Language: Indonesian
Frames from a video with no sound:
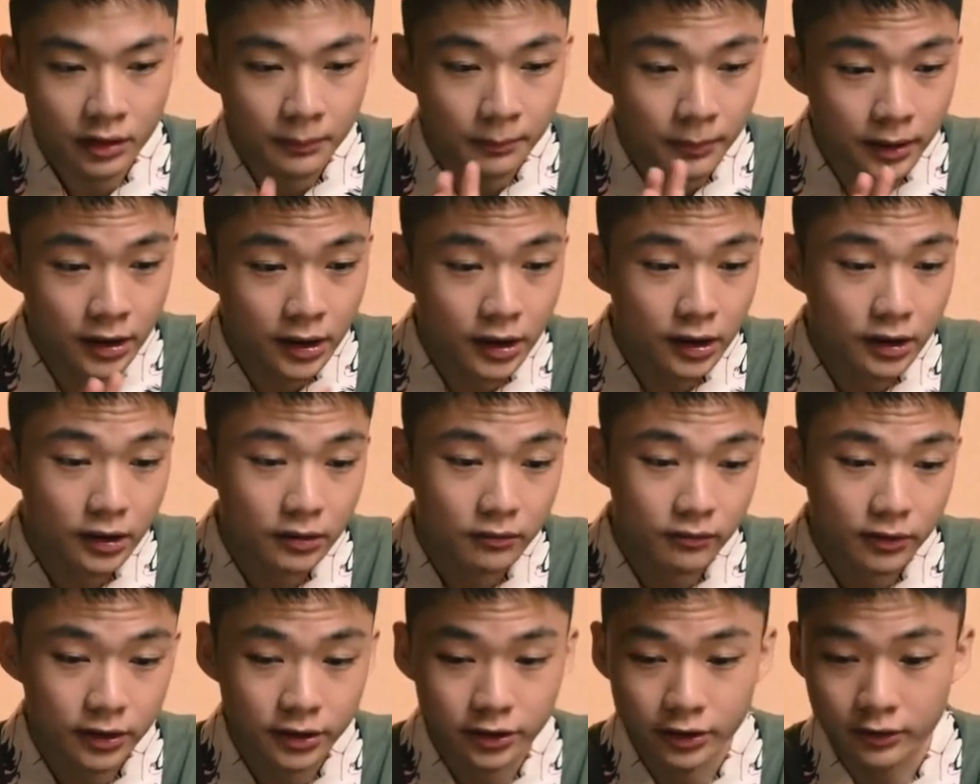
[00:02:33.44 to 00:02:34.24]
but
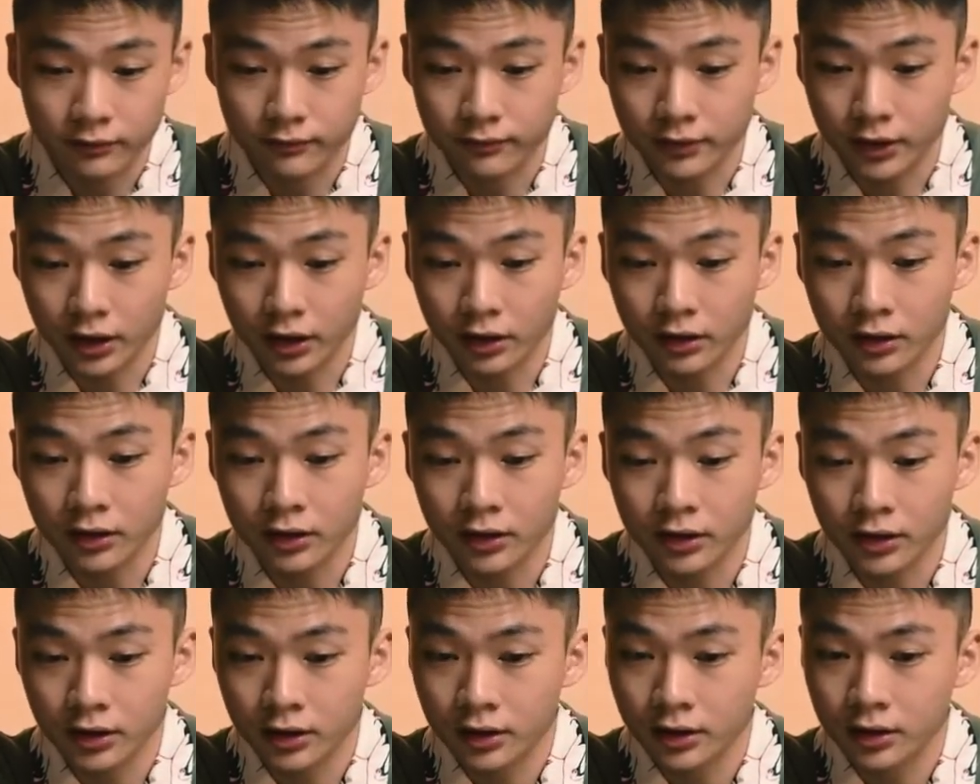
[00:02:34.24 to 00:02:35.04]
whatsoever
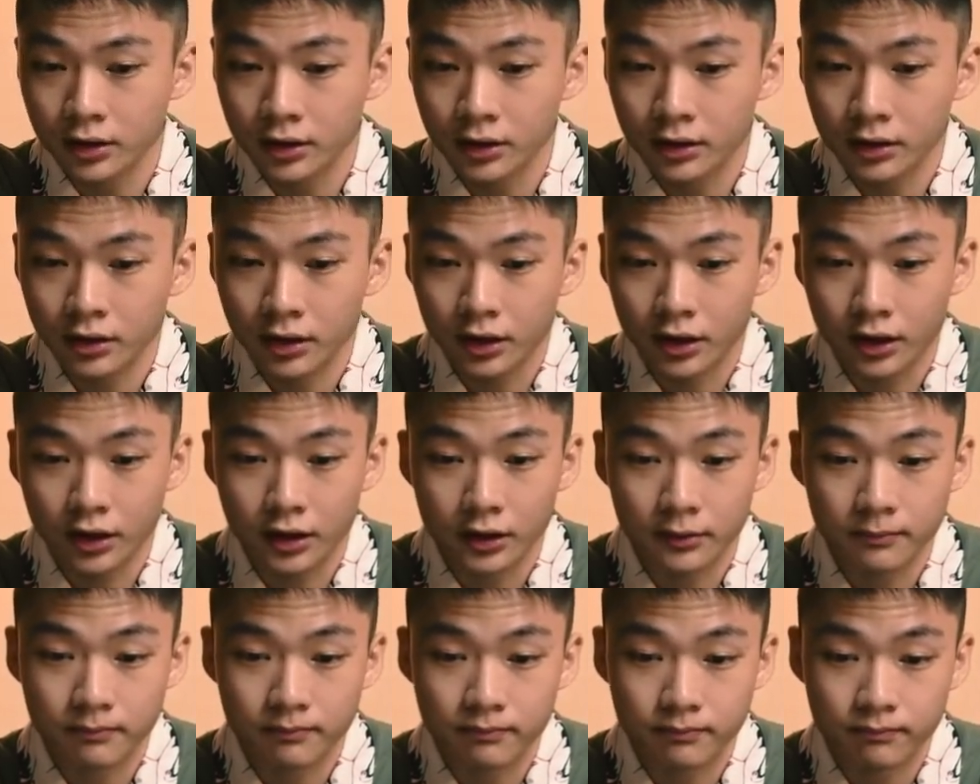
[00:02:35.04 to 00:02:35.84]

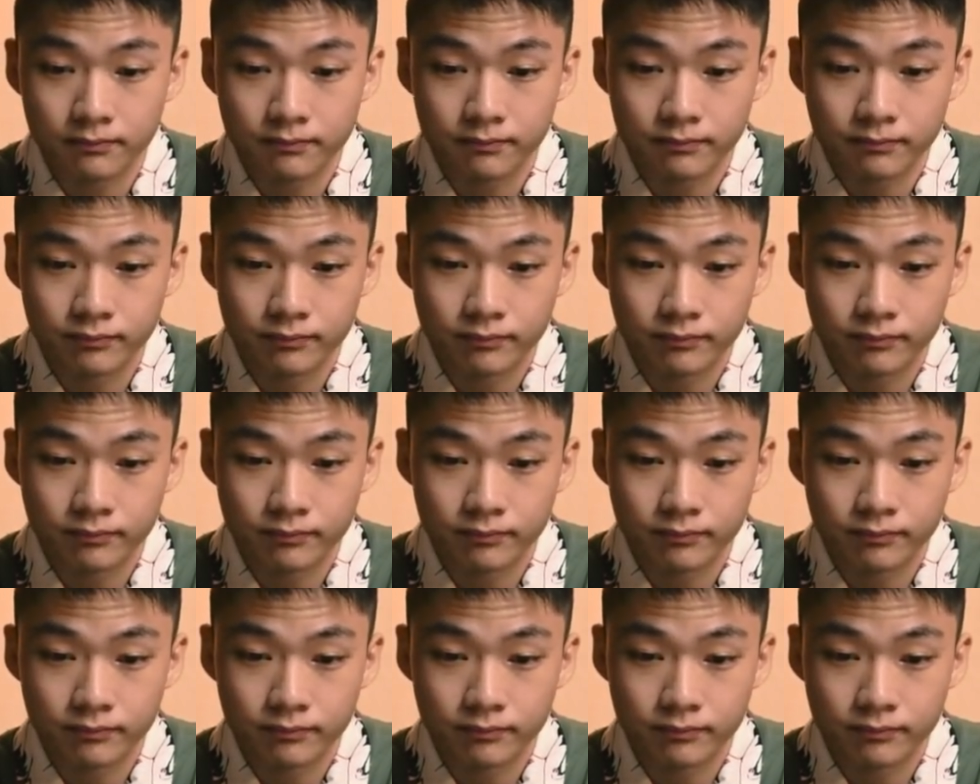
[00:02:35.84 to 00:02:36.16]
um,